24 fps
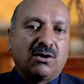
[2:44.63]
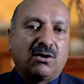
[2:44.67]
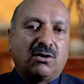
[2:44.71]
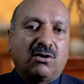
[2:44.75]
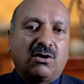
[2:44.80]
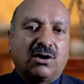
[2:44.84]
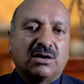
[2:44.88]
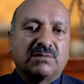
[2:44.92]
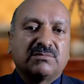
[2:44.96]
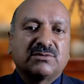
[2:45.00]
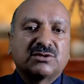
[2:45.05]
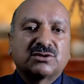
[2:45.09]

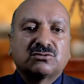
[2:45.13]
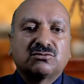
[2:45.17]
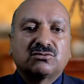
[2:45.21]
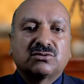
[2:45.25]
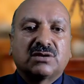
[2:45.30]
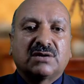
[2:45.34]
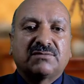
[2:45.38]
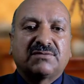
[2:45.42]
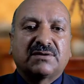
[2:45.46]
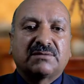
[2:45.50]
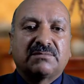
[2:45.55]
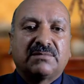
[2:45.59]
और
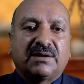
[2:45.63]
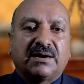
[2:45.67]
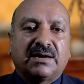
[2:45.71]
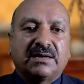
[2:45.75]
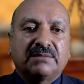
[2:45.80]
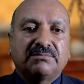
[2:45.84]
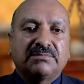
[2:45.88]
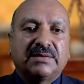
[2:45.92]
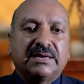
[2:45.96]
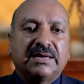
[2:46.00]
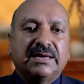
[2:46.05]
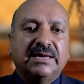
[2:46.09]
मस्कूरा
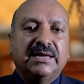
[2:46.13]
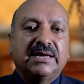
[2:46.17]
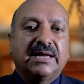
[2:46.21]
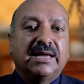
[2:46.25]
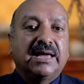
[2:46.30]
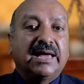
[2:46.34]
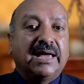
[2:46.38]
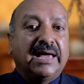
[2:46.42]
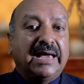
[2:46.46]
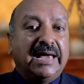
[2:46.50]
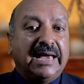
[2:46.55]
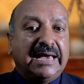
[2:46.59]
फरमान में
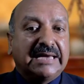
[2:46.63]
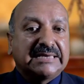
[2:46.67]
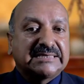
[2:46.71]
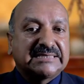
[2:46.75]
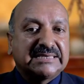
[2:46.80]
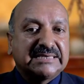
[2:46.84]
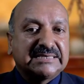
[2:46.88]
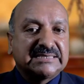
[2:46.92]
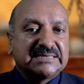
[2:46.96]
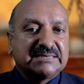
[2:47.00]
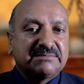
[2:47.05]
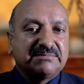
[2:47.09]

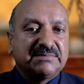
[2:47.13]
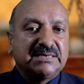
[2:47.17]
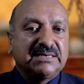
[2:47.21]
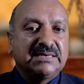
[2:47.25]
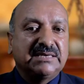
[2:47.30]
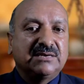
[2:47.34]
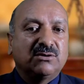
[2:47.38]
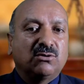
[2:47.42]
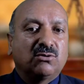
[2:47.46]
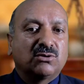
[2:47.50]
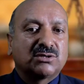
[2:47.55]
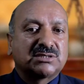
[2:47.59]
ऐसे
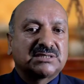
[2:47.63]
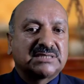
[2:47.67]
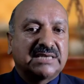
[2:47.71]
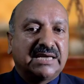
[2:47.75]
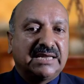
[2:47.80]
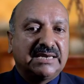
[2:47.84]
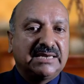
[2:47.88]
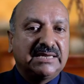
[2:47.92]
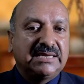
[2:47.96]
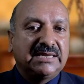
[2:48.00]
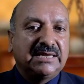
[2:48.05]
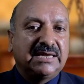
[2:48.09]
ज़मनी और
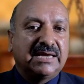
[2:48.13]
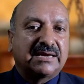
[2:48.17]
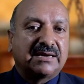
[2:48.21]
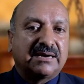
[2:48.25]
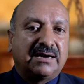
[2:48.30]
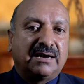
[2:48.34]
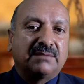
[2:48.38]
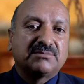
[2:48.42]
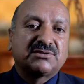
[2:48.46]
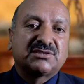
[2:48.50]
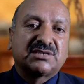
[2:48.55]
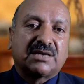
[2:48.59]
झैली
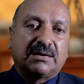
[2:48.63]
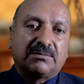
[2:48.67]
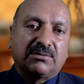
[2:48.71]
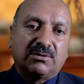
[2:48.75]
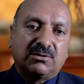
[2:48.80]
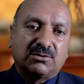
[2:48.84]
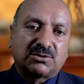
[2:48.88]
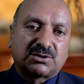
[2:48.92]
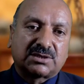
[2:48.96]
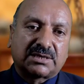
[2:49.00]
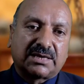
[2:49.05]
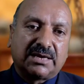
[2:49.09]
अहकाम
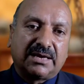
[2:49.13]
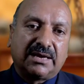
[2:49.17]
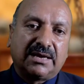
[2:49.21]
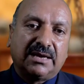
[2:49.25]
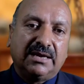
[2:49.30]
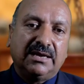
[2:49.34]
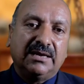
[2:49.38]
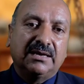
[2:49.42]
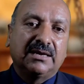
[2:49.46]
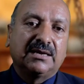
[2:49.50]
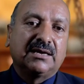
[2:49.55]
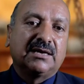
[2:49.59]
शामिल हो
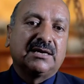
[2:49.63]
सकेंगे